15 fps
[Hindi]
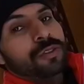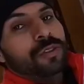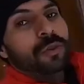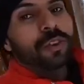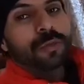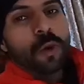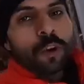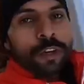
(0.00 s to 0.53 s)
सो
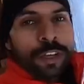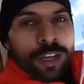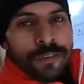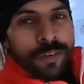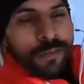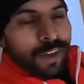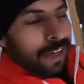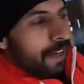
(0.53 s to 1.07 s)
गुड मॉर्निंग
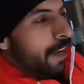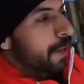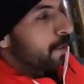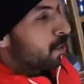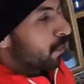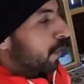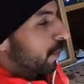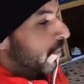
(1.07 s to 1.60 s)
एवरीवन आई
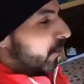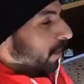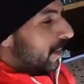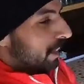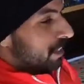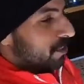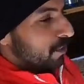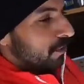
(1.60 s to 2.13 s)
होप
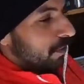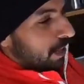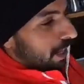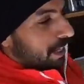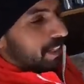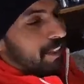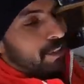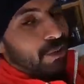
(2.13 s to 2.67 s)
एवरीवन इज
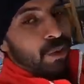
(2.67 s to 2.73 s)
फाइन